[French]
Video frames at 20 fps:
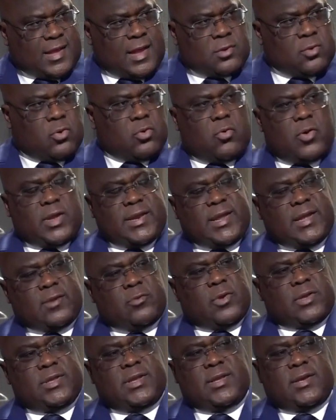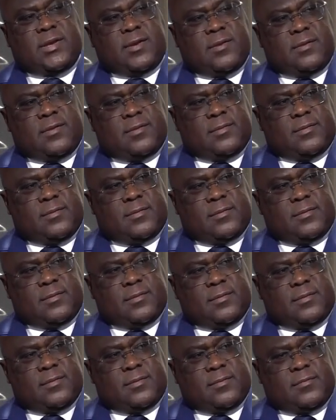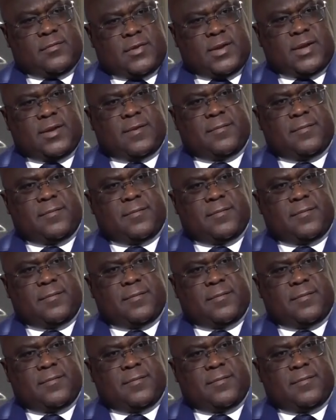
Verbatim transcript: que le Rwanda doit dire. Voilà.